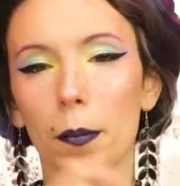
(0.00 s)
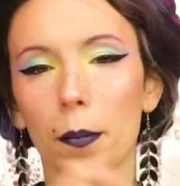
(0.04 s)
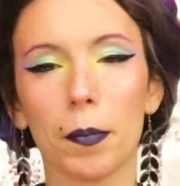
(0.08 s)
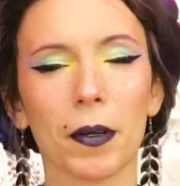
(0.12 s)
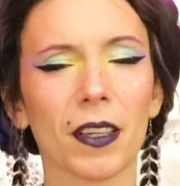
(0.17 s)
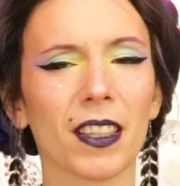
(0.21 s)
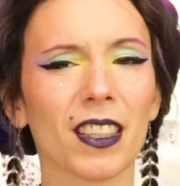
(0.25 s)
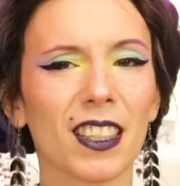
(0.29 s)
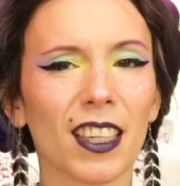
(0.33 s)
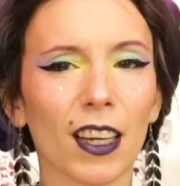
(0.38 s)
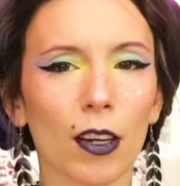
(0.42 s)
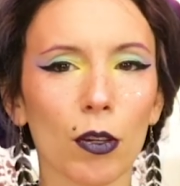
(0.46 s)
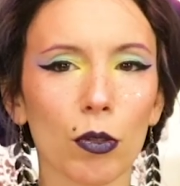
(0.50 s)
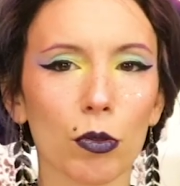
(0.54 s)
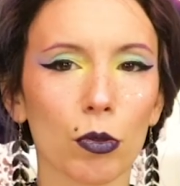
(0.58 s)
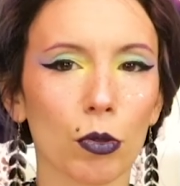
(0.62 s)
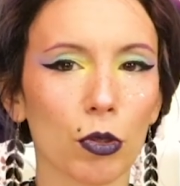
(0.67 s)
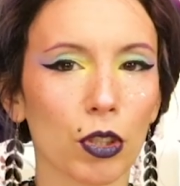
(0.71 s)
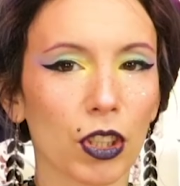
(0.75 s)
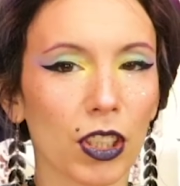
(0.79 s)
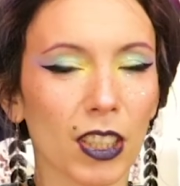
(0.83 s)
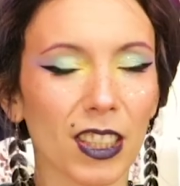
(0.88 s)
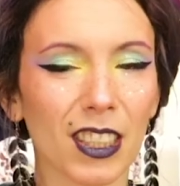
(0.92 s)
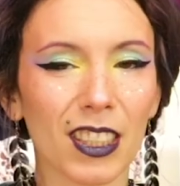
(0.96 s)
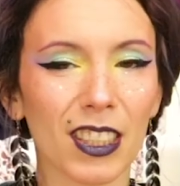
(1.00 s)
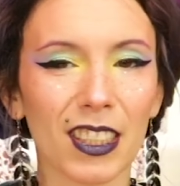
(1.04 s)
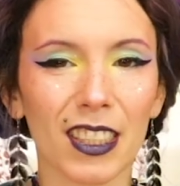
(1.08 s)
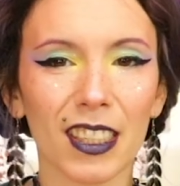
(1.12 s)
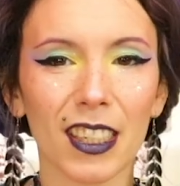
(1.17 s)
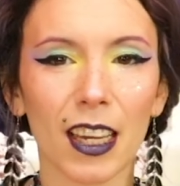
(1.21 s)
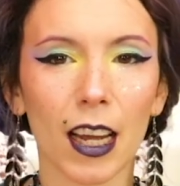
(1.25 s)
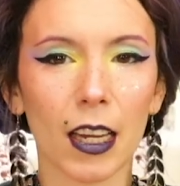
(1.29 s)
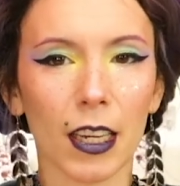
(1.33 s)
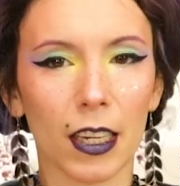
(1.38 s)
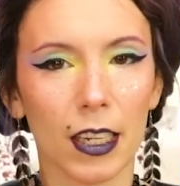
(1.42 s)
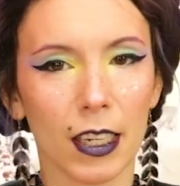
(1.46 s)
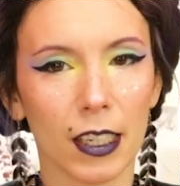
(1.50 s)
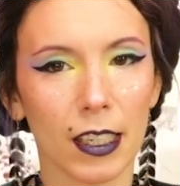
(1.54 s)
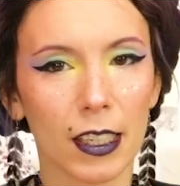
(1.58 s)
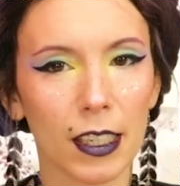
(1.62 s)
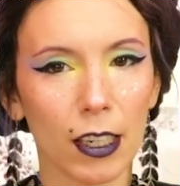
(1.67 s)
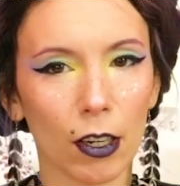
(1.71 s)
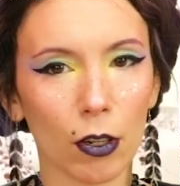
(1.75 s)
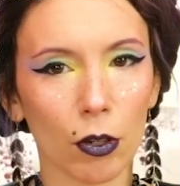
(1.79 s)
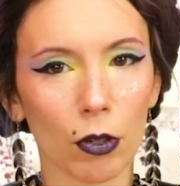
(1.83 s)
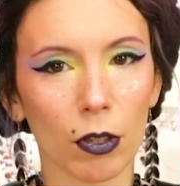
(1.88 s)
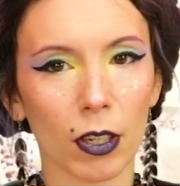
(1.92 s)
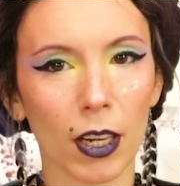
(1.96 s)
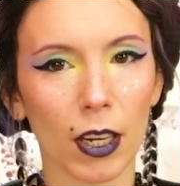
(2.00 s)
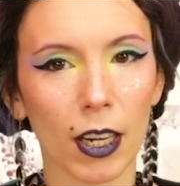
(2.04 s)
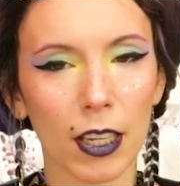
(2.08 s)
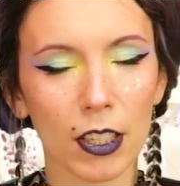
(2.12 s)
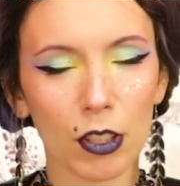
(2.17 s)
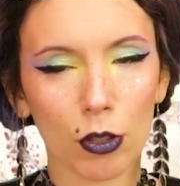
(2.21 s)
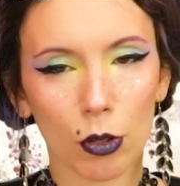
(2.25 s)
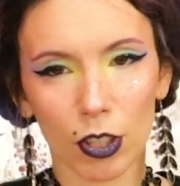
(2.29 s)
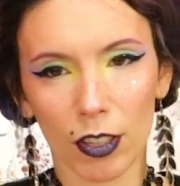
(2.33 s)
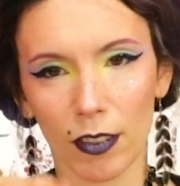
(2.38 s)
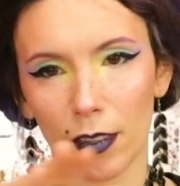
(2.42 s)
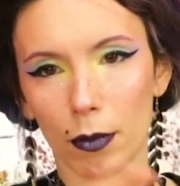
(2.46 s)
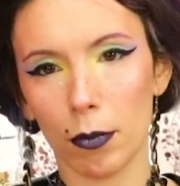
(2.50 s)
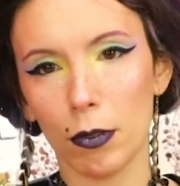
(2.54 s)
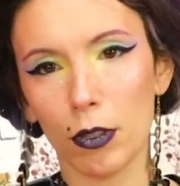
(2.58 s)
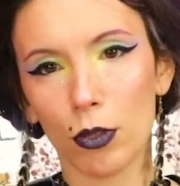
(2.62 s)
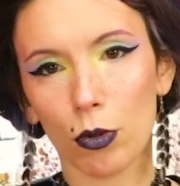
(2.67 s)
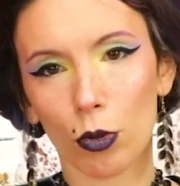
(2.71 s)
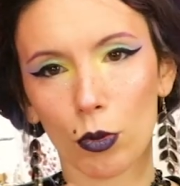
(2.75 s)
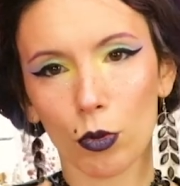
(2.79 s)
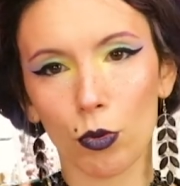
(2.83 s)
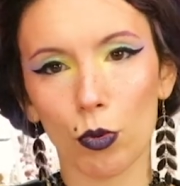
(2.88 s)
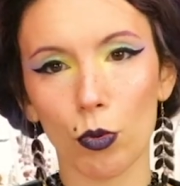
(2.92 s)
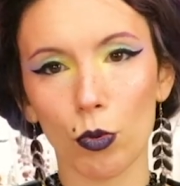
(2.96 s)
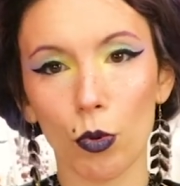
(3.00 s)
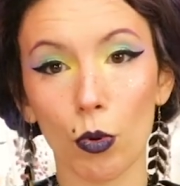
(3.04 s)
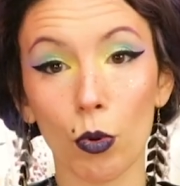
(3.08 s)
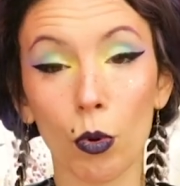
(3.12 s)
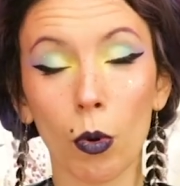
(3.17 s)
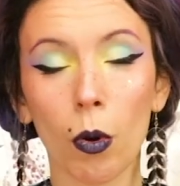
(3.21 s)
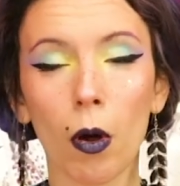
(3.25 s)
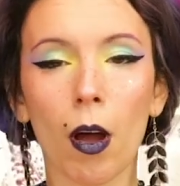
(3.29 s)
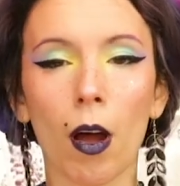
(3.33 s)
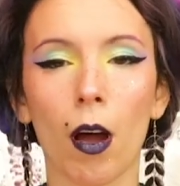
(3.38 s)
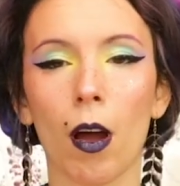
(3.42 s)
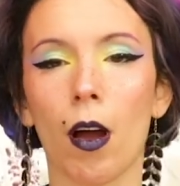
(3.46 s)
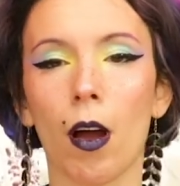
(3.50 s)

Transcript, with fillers: J'ai pris une guirlande de chez Ikea, des guirlandes LED que j'avais mis sur tout le long.